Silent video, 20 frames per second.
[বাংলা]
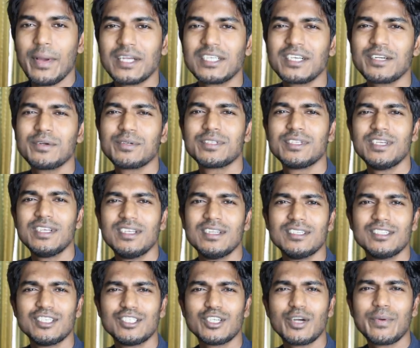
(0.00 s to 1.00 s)
আমি আশা করছি
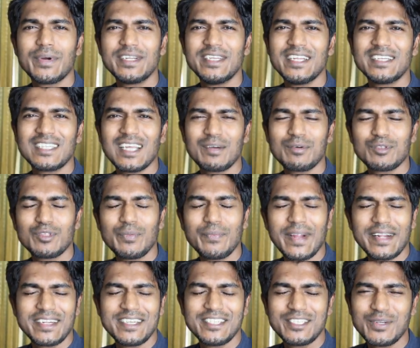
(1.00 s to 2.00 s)
যে সবাই ঠিকঠাক
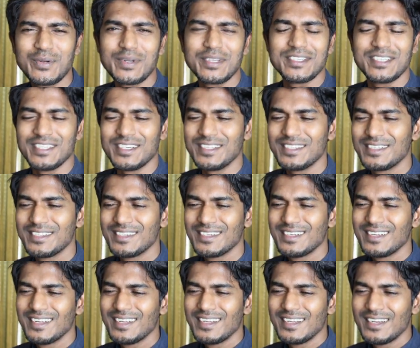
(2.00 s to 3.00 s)
মতো প্র্যাকটিস করেছেন
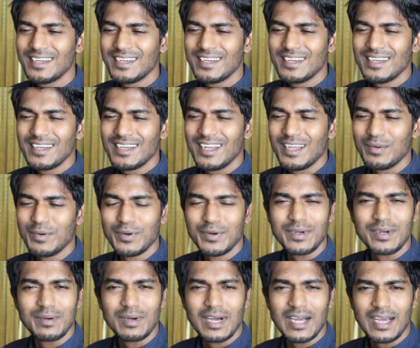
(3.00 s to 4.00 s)

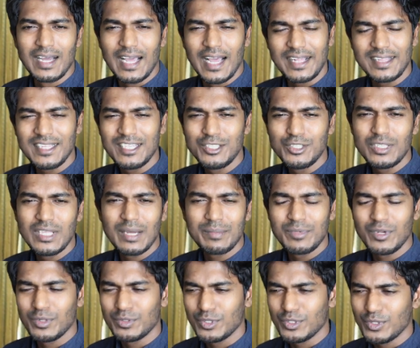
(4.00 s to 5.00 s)
এবং একদিন যদি
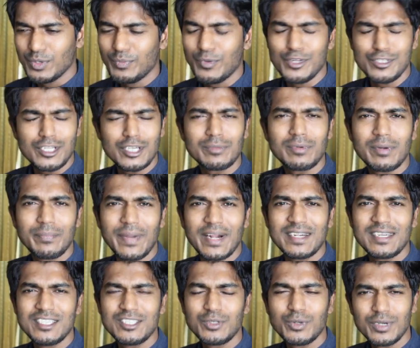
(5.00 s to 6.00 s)
আপনি অন্তত পঞ্চাশ বার
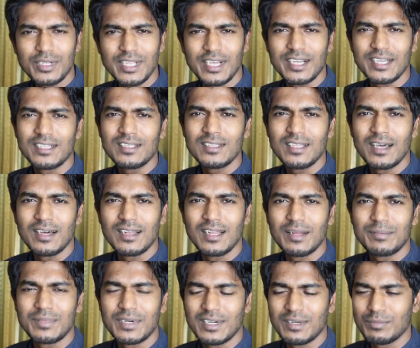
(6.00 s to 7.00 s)
প্র্যাকটিস করে থাকেন
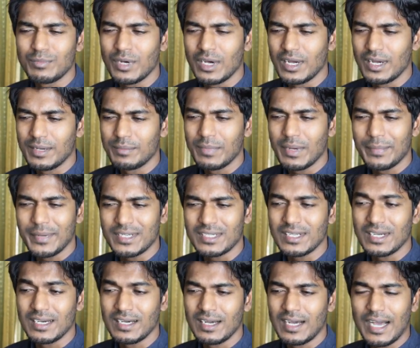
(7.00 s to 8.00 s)
তাহলে আপনার
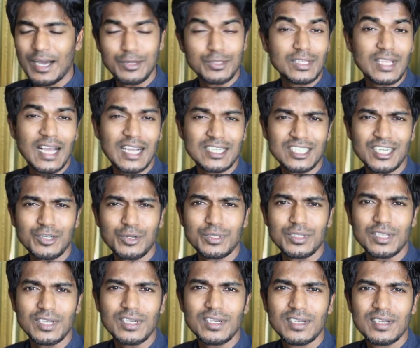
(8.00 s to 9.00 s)
ব্যাপারটা আওতে আসার
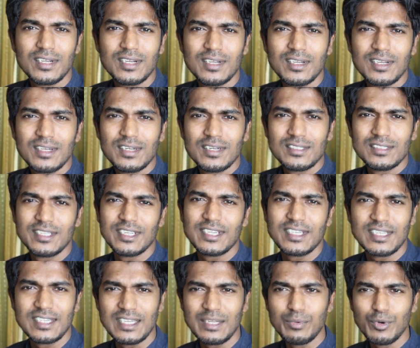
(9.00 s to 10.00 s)
কথা
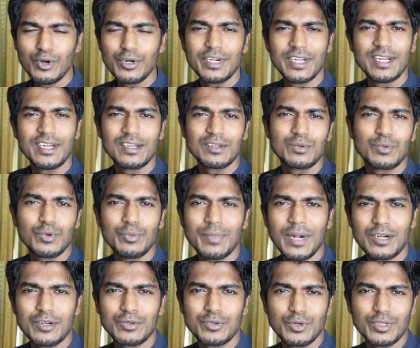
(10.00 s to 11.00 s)
যে কিবোর্ডে
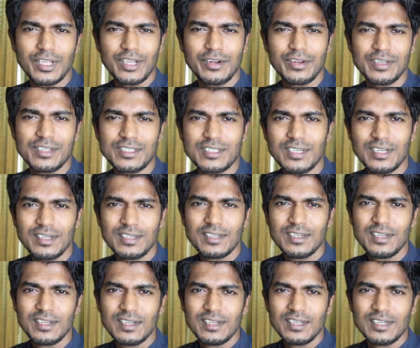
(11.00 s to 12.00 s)
কোন বাটন কোথায় রয়েছে
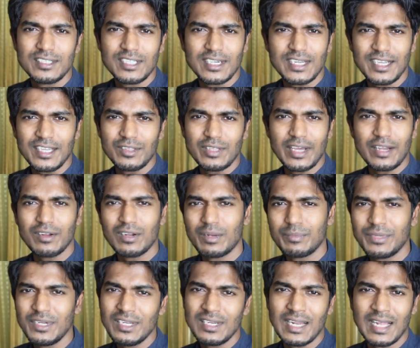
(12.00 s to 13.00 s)
সেটা কিন্তু
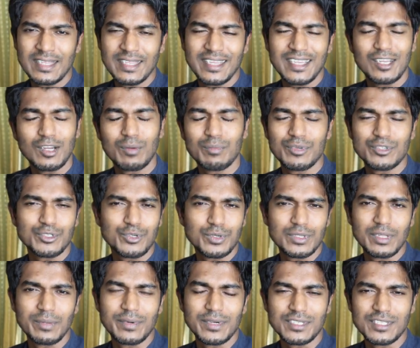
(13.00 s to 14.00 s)
এখন আপনি না দেখে কম্পোজ
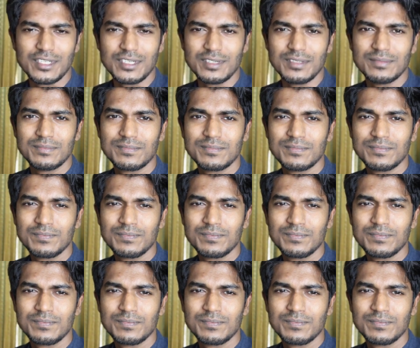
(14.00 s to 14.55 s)
করতে পারছেন